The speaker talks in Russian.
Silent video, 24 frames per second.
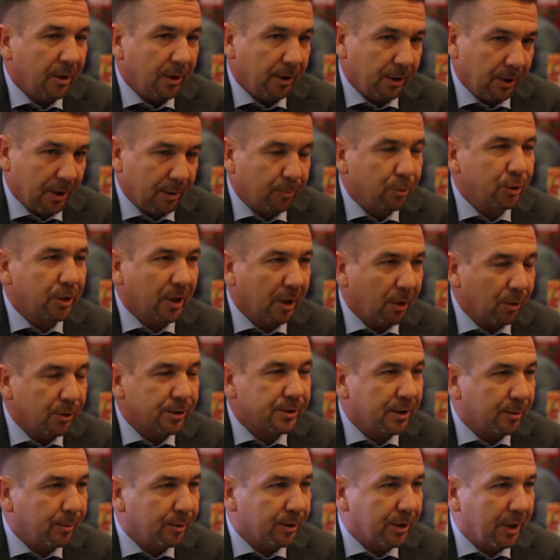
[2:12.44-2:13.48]
и нам удалось
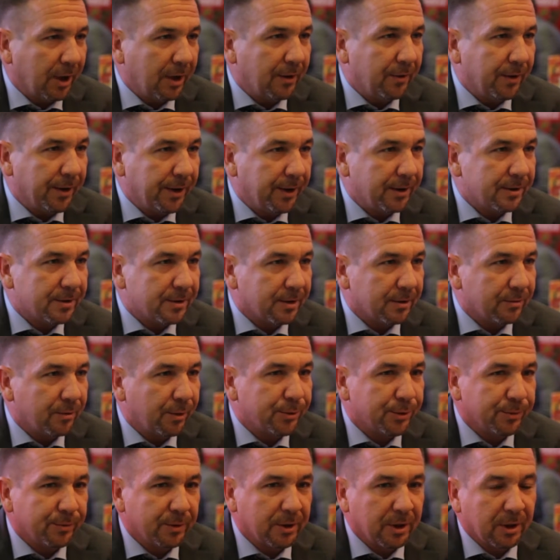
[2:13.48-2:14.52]
с ними договориться. И, в
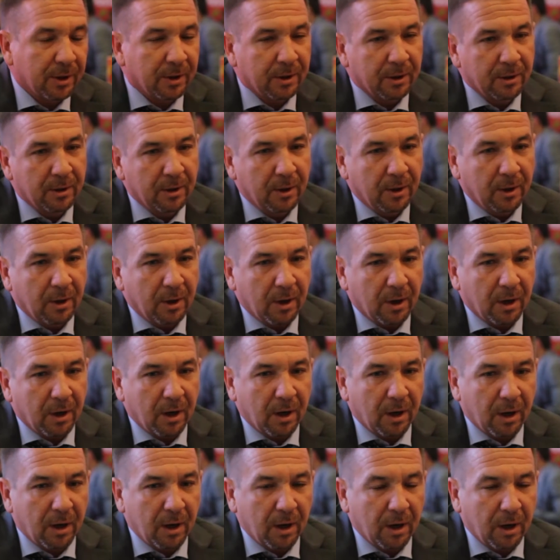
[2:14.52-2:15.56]
общем-то,
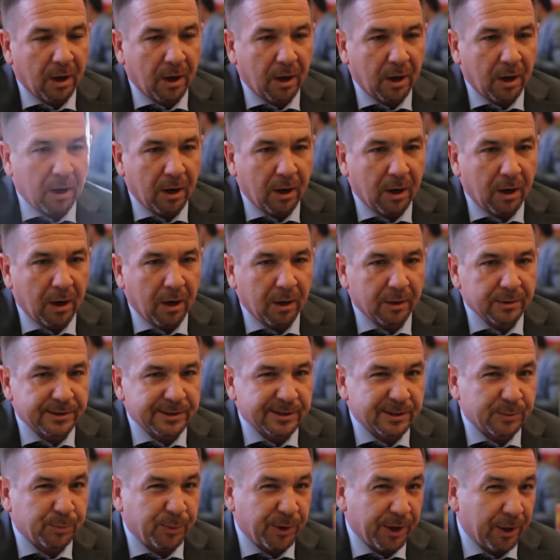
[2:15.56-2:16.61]
э,
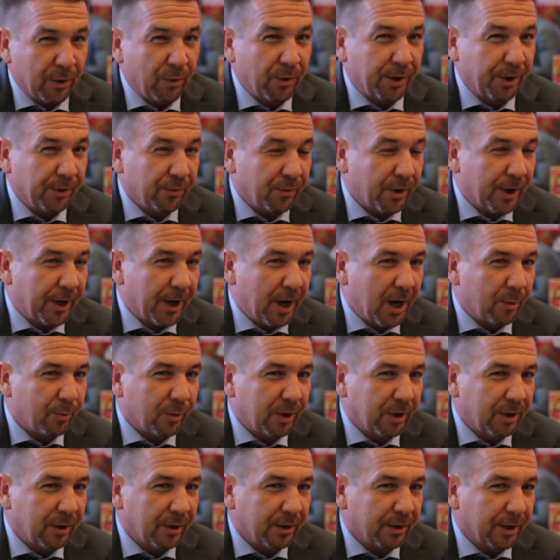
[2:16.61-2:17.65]
с 1 января
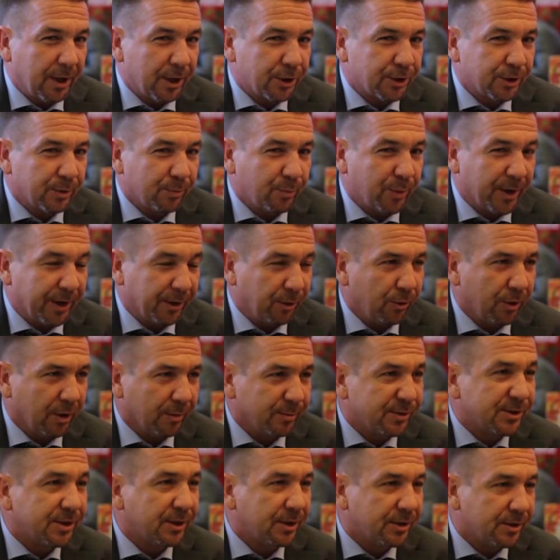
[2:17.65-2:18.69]
мы нашим
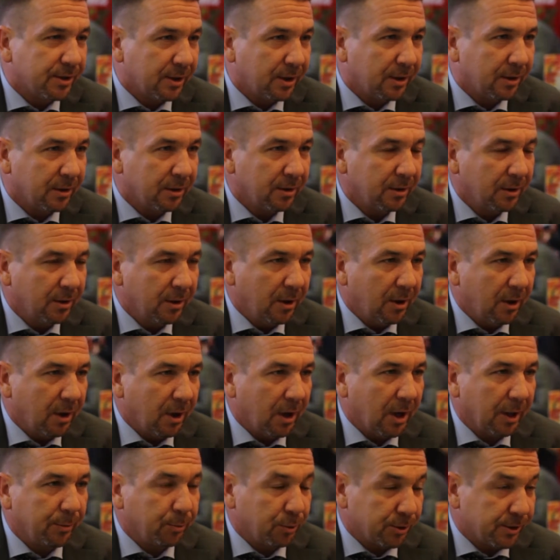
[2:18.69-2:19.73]
партнерам снизили
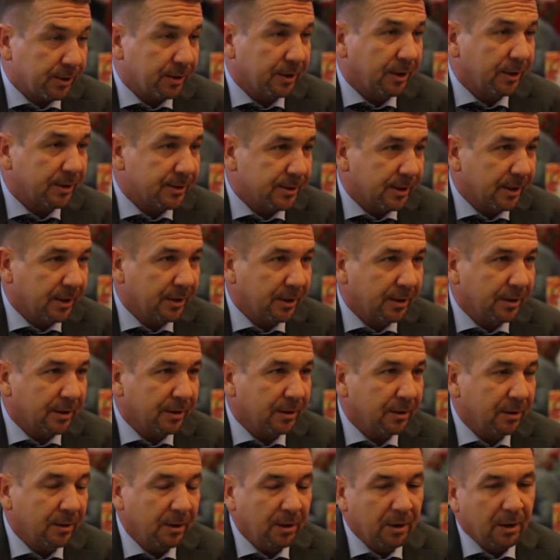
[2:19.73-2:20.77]
отпускные цены
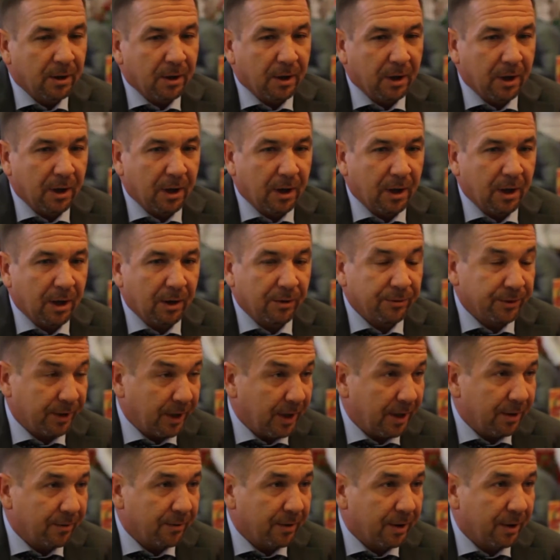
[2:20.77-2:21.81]
э, в
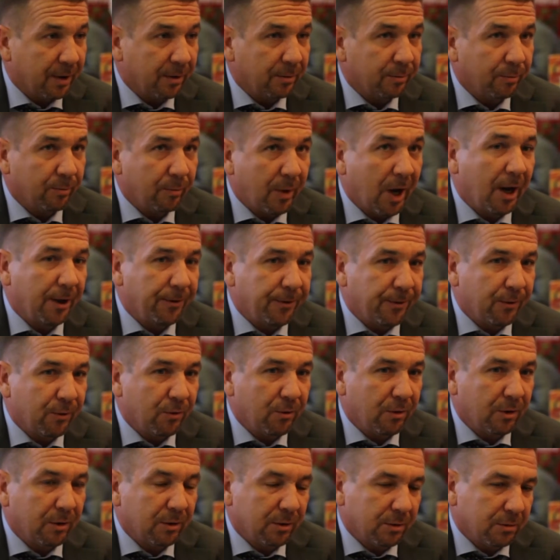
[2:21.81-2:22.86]
евро. Мало
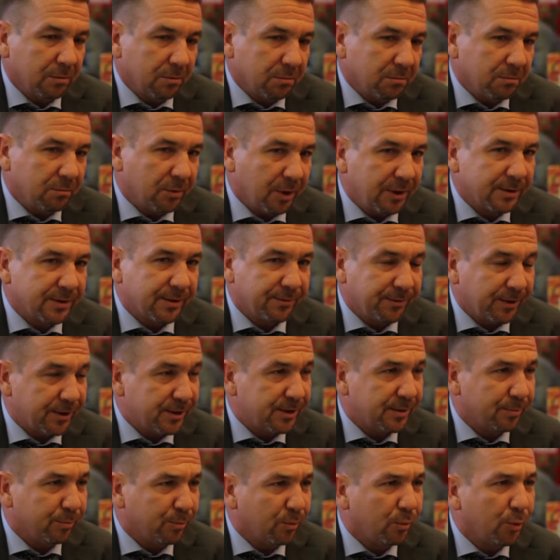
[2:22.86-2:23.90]
того, мы
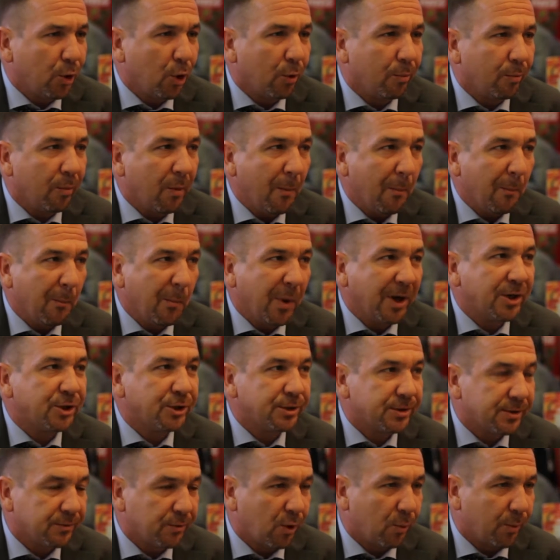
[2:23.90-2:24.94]
зафиксировали, ну,
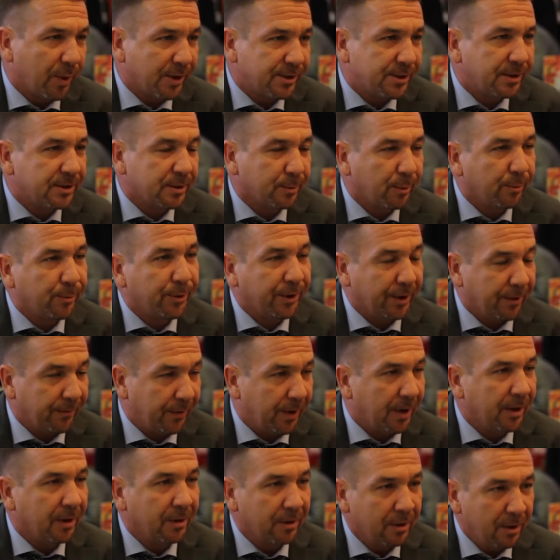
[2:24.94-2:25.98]
большинство позиций мы
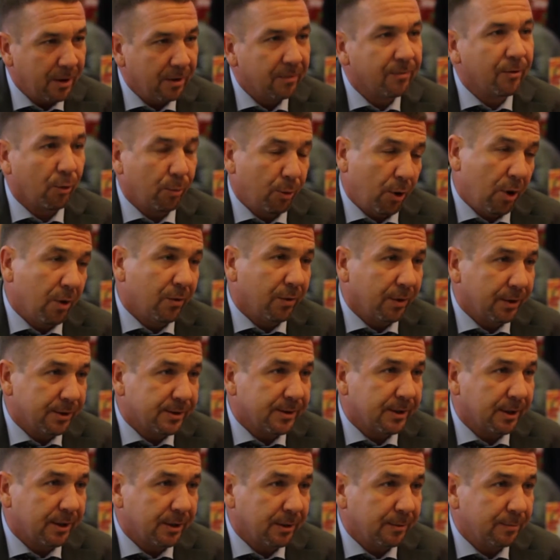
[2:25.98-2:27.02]
перевели в рублевые
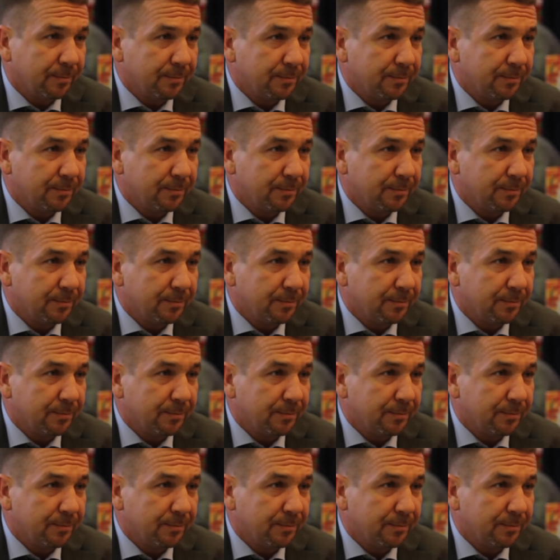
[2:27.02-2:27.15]
цены.